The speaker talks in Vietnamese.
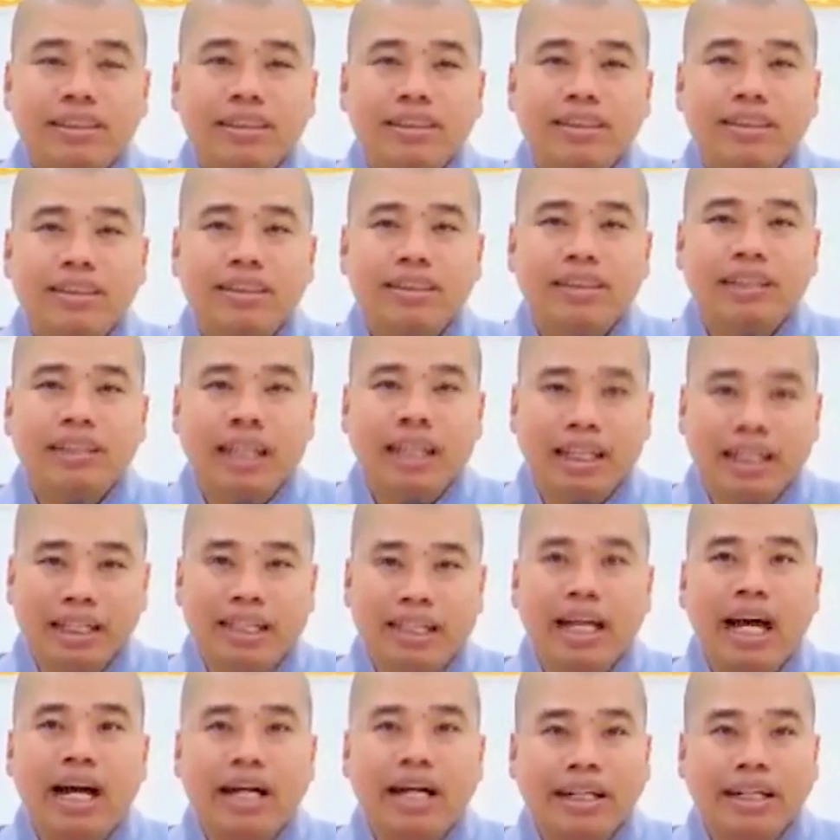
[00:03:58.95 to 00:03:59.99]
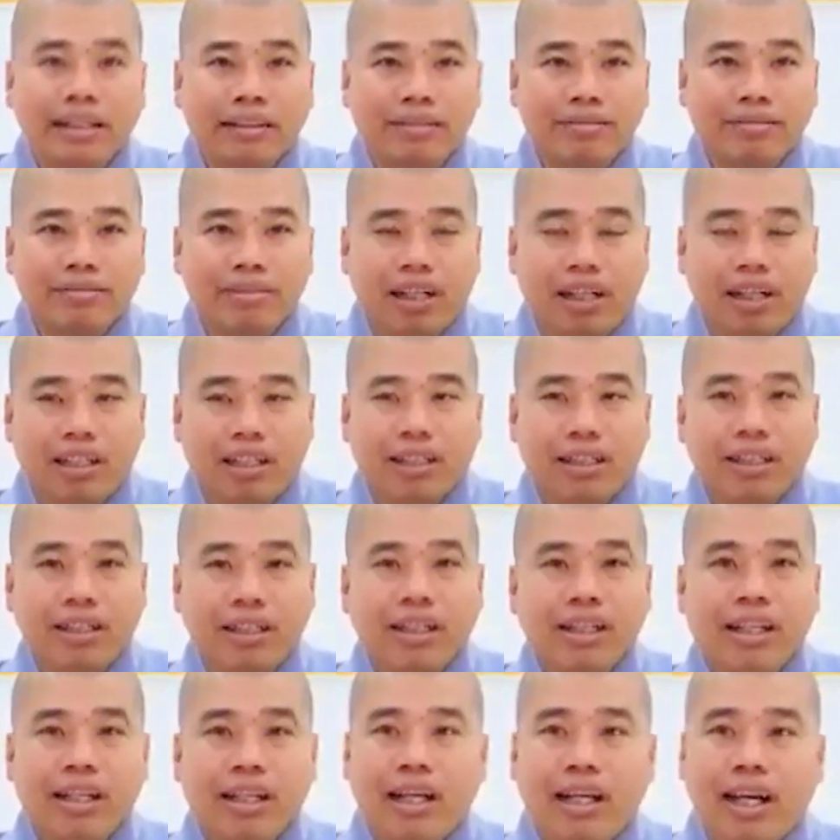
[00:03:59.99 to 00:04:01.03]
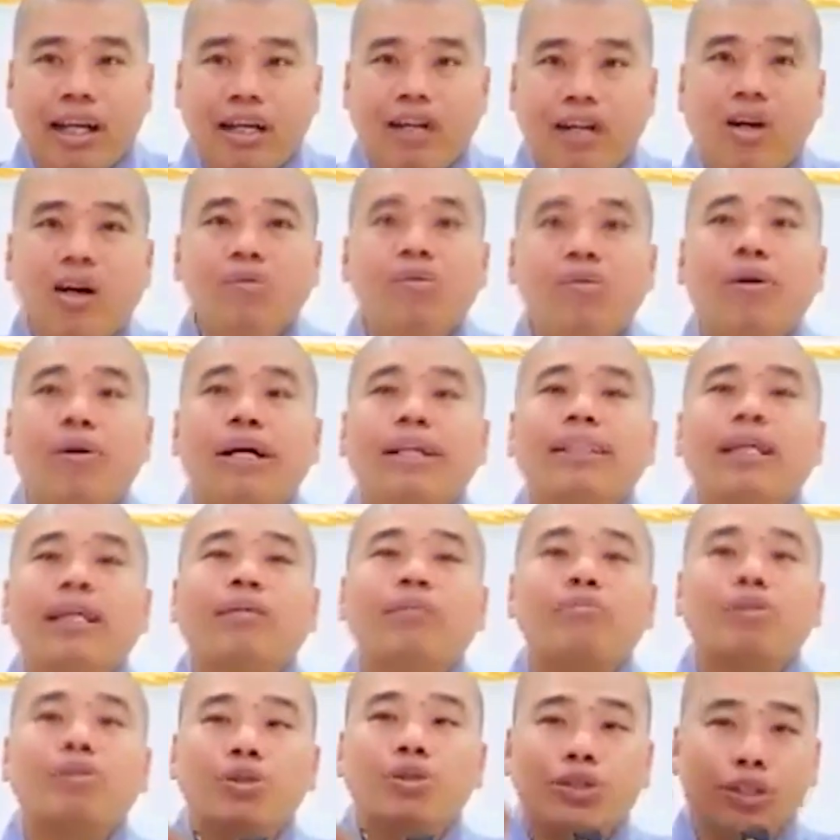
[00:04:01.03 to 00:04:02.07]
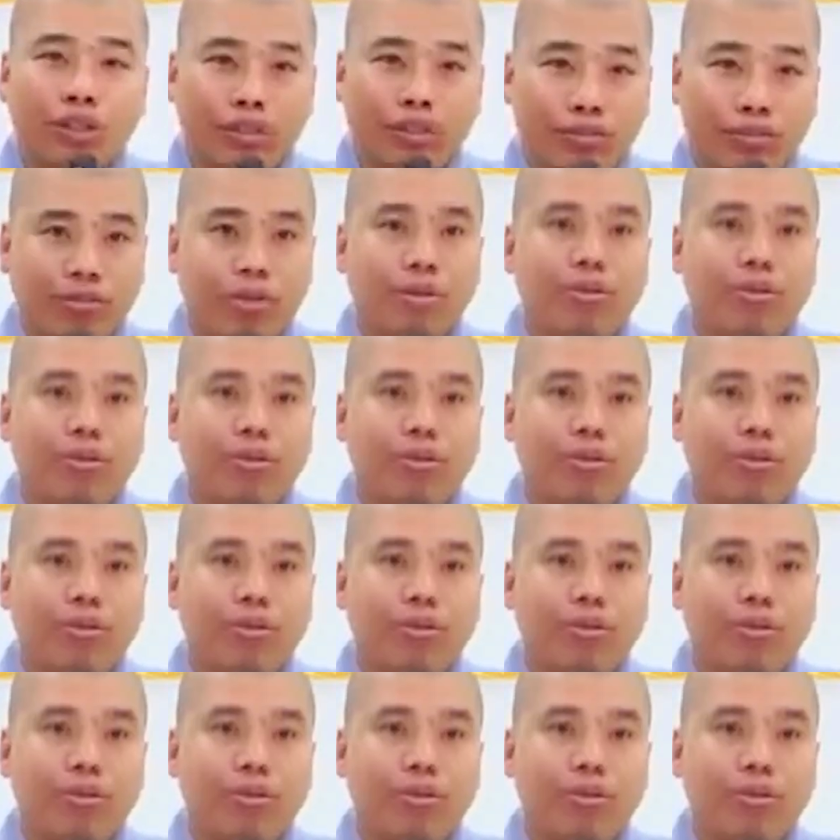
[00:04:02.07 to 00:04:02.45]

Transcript: Hiện đời niệm Phật là có một cái tâm của trượng phu.